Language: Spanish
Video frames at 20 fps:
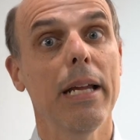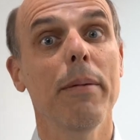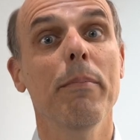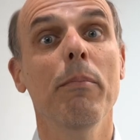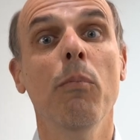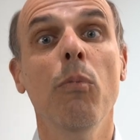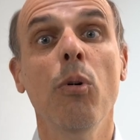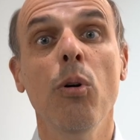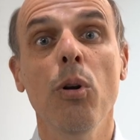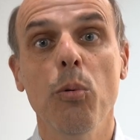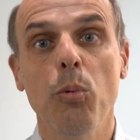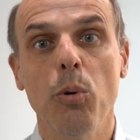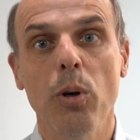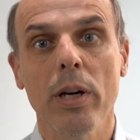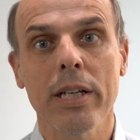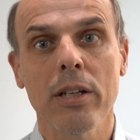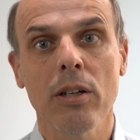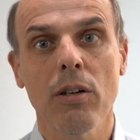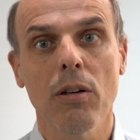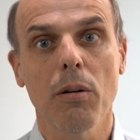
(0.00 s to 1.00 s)
es muy
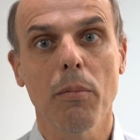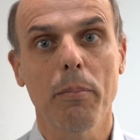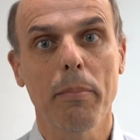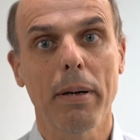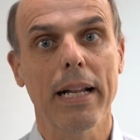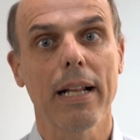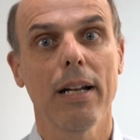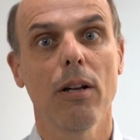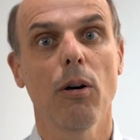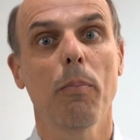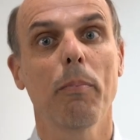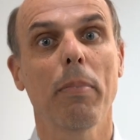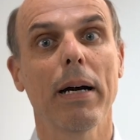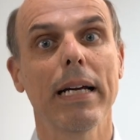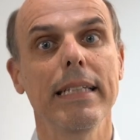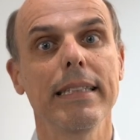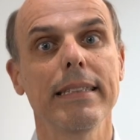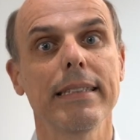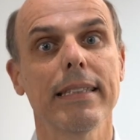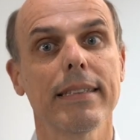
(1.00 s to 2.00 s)
bueno para los
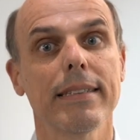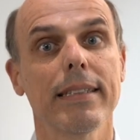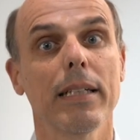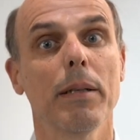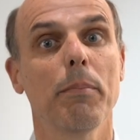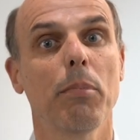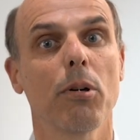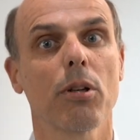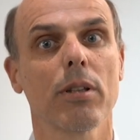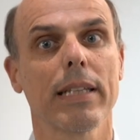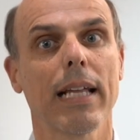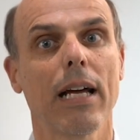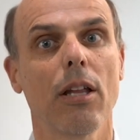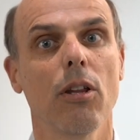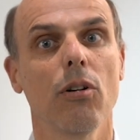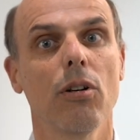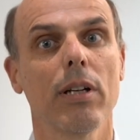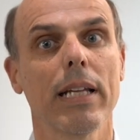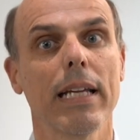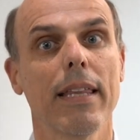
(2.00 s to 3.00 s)
países
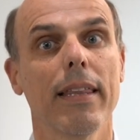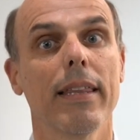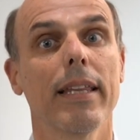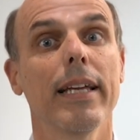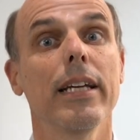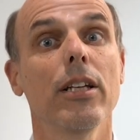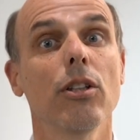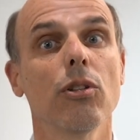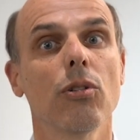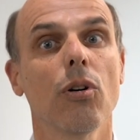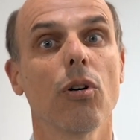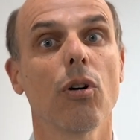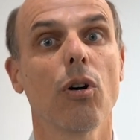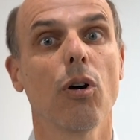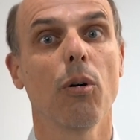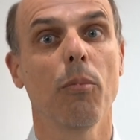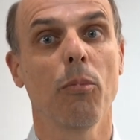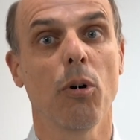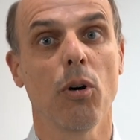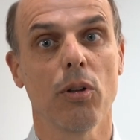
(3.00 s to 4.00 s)
exportadores de estos
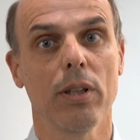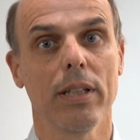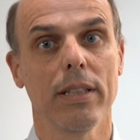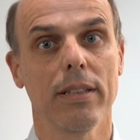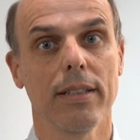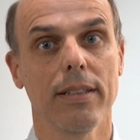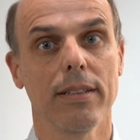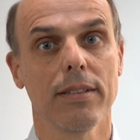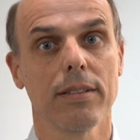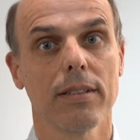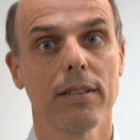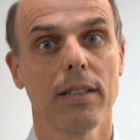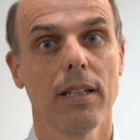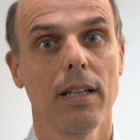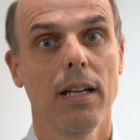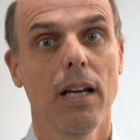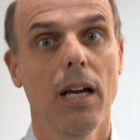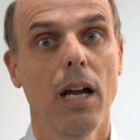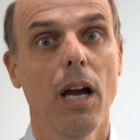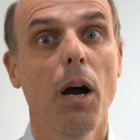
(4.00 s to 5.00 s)
commodities.
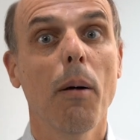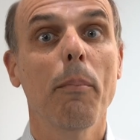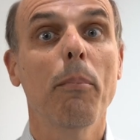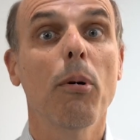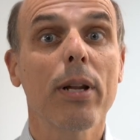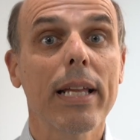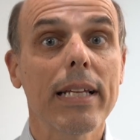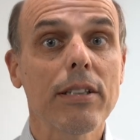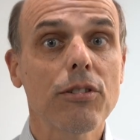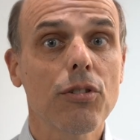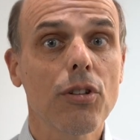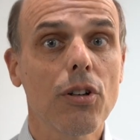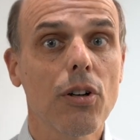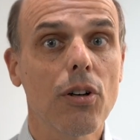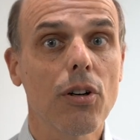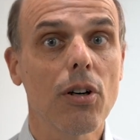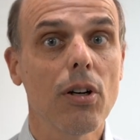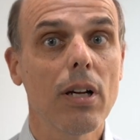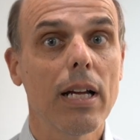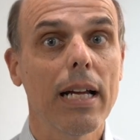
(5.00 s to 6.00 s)
Por
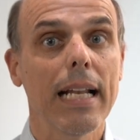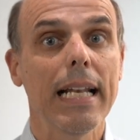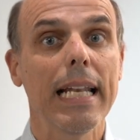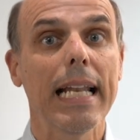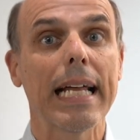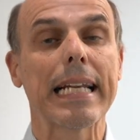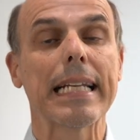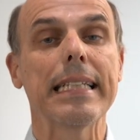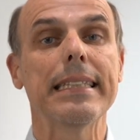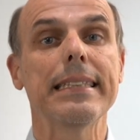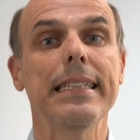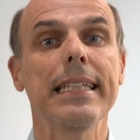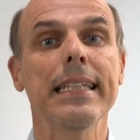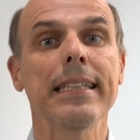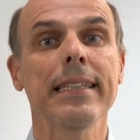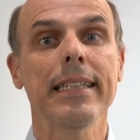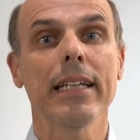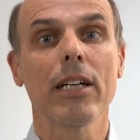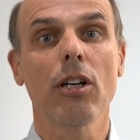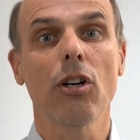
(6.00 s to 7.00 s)
eso, la
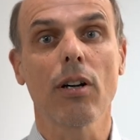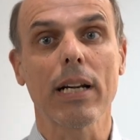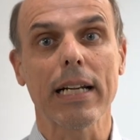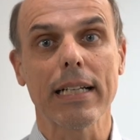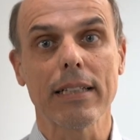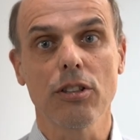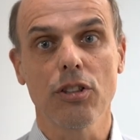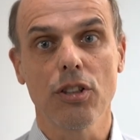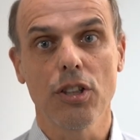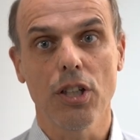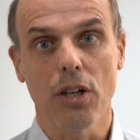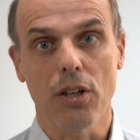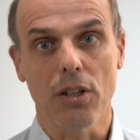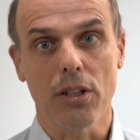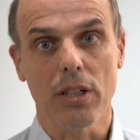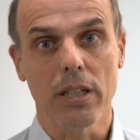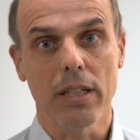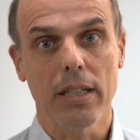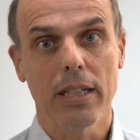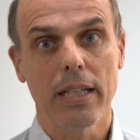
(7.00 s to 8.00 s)
reciente
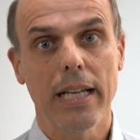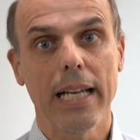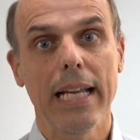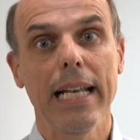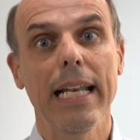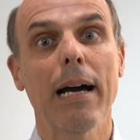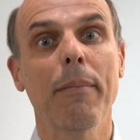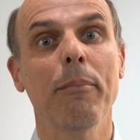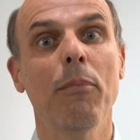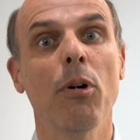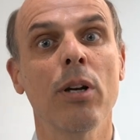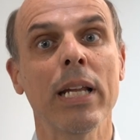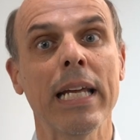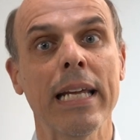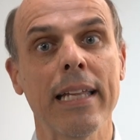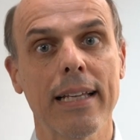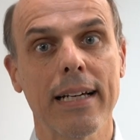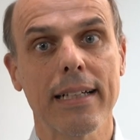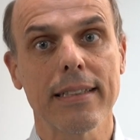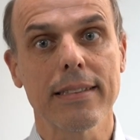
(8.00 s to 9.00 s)
corrección en las
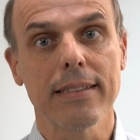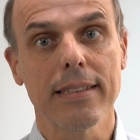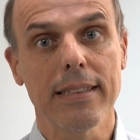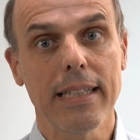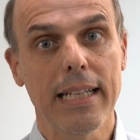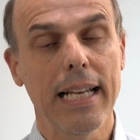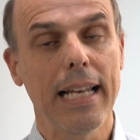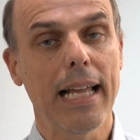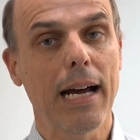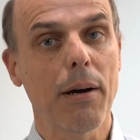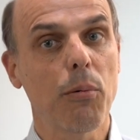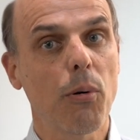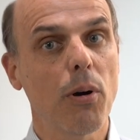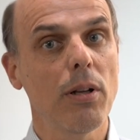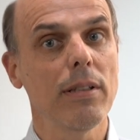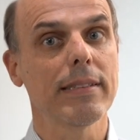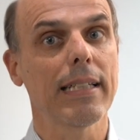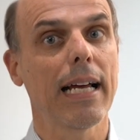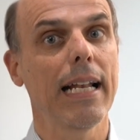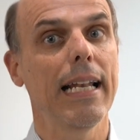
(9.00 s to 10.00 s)
monedas y en las
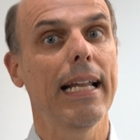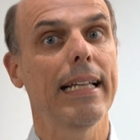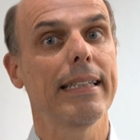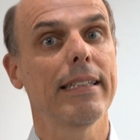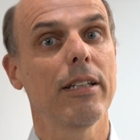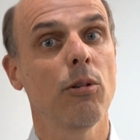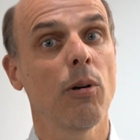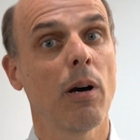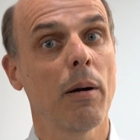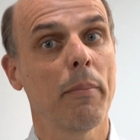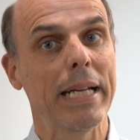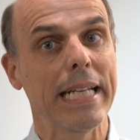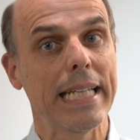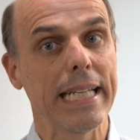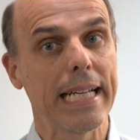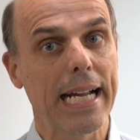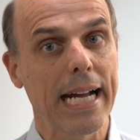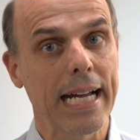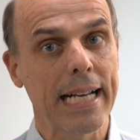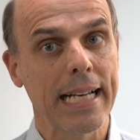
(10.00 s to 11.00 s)
bolsas
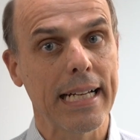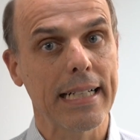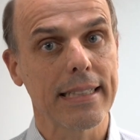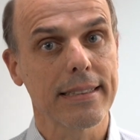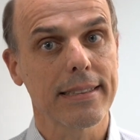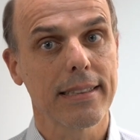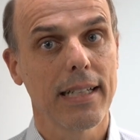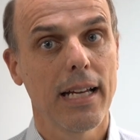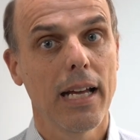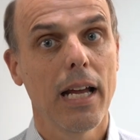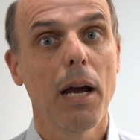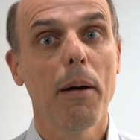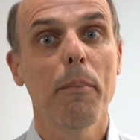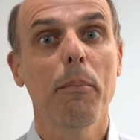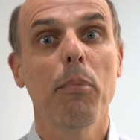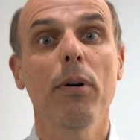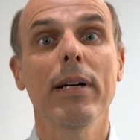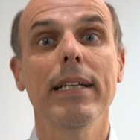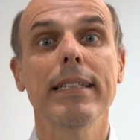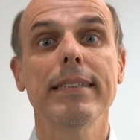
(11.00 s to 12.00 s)
latinoamericanas
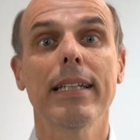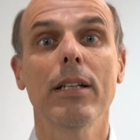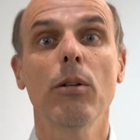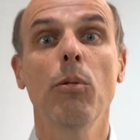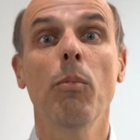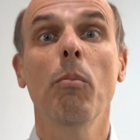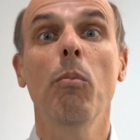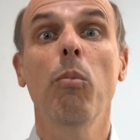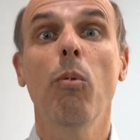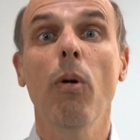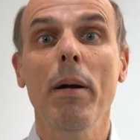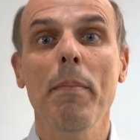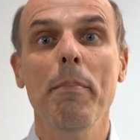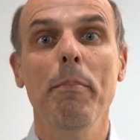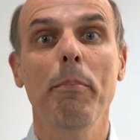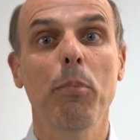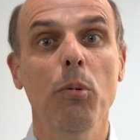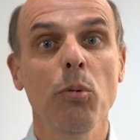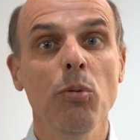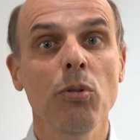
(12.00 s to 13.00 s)
puede ser un
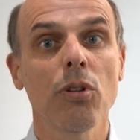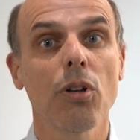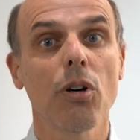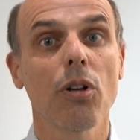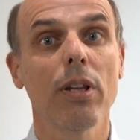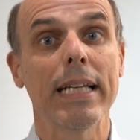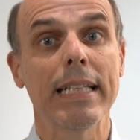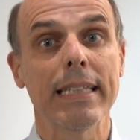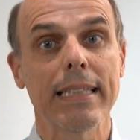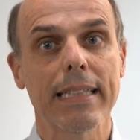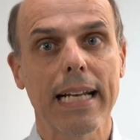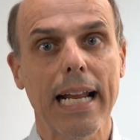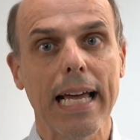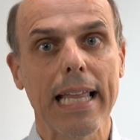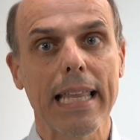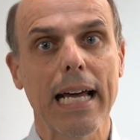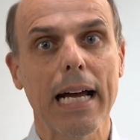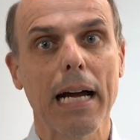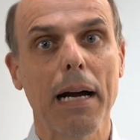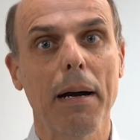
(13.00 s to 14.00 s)
buen punto de
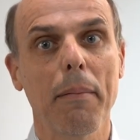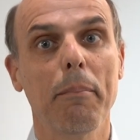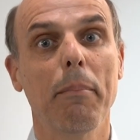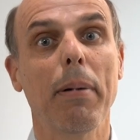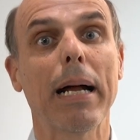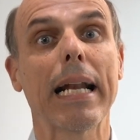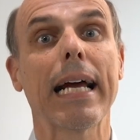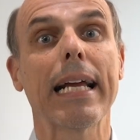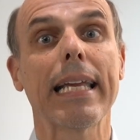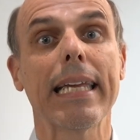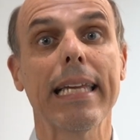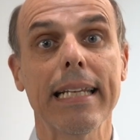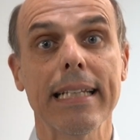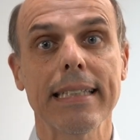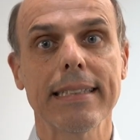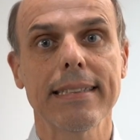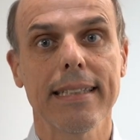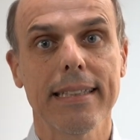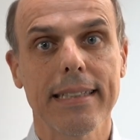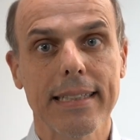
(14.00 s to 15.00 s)
entrada para
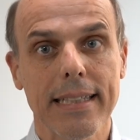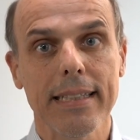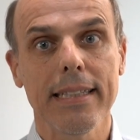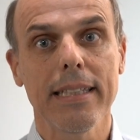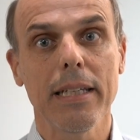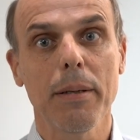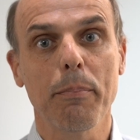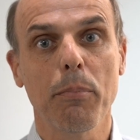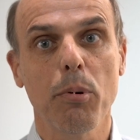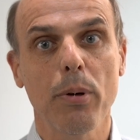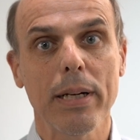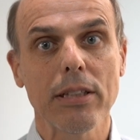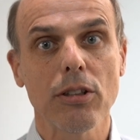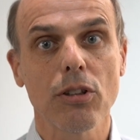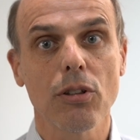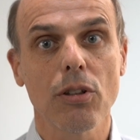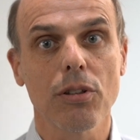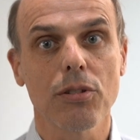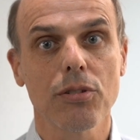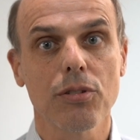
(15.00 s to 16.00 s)
quienes estén
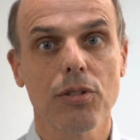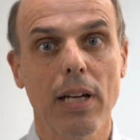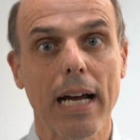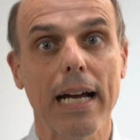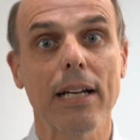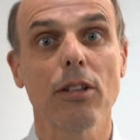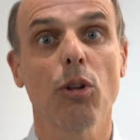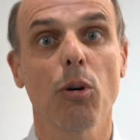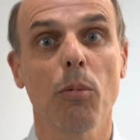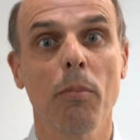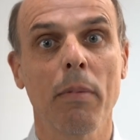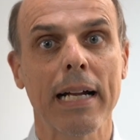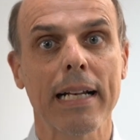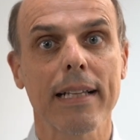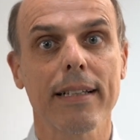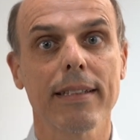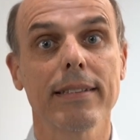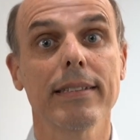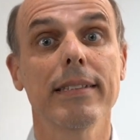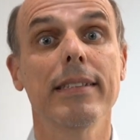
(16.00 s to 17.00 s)
dispuestos a
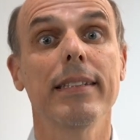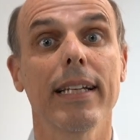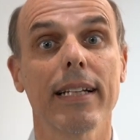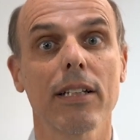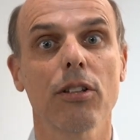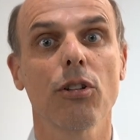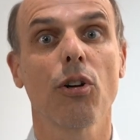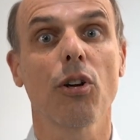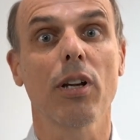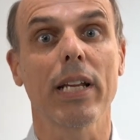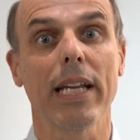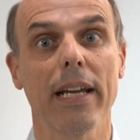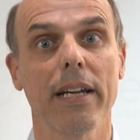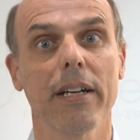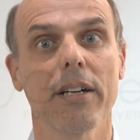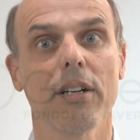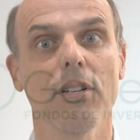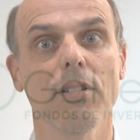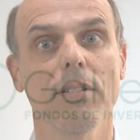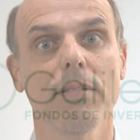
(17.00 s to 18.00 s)
tomar cierto
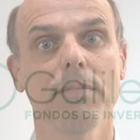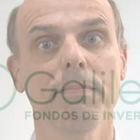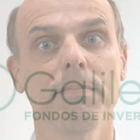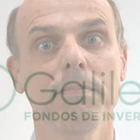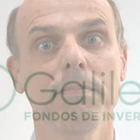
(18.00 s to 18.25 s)
riesgo.